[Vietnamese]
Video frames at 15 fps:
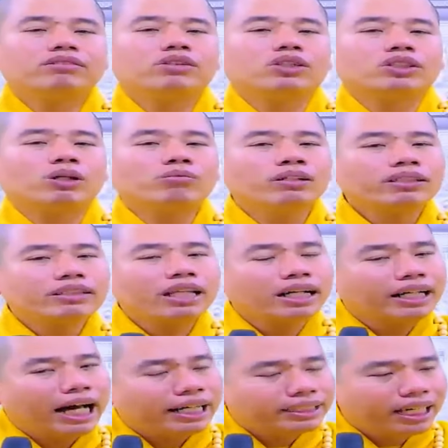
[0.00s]
rồi sống với
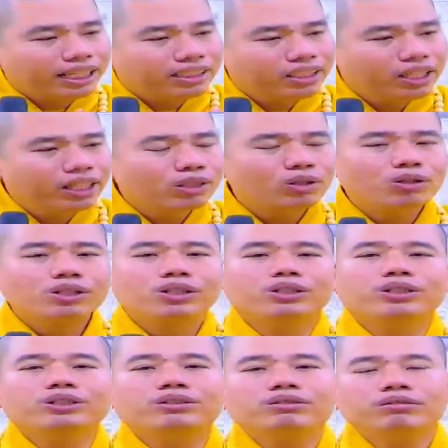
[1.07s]
tất cả nhân viên con
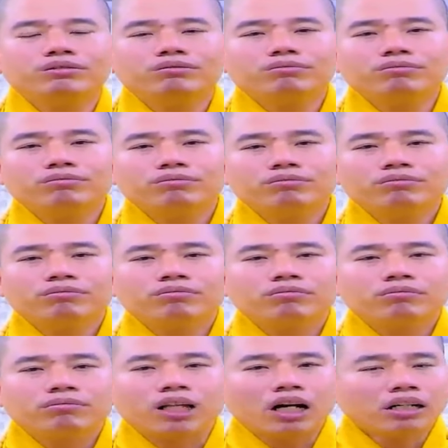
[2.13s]
người
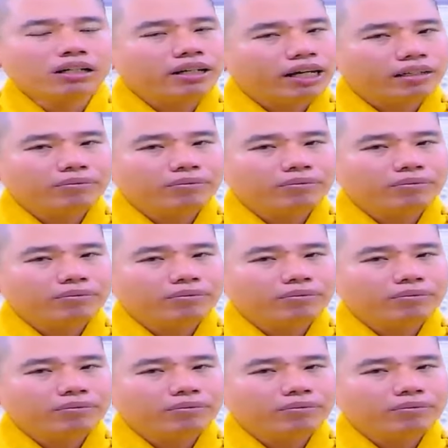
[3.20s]
thận